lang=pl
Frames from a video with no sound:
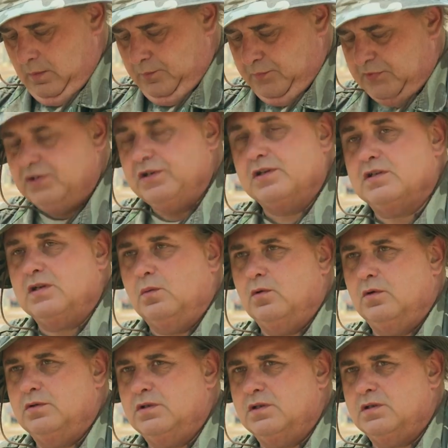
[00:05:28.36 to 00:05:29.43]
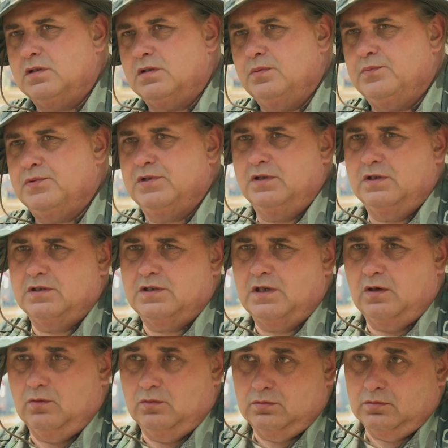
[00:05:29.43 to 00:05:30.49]
Przyjeżdża młodzież,
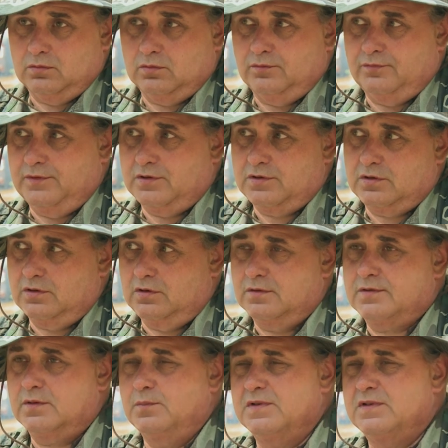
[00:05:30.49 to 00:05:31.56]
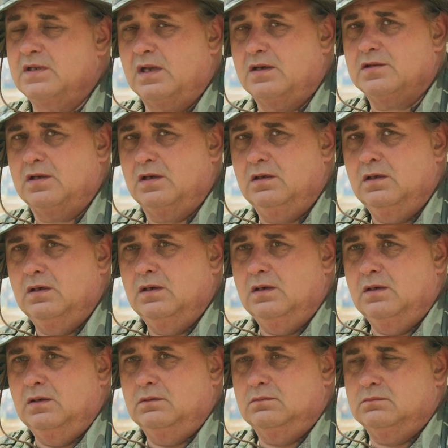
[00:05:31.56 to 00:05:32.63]
przyjeżdżają również i osoby starsze.
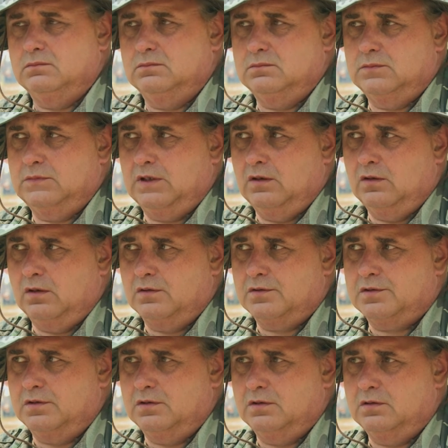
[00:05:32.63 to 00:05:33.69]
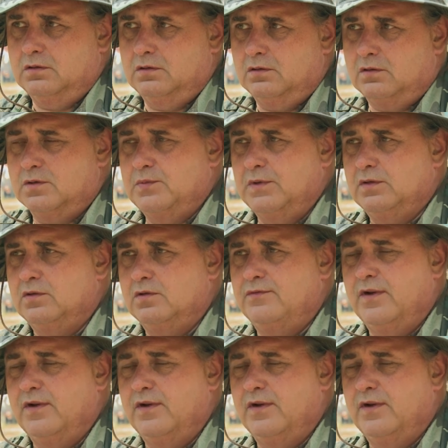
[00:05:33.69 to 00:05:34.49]
Mm, tegoroczny rozpiętość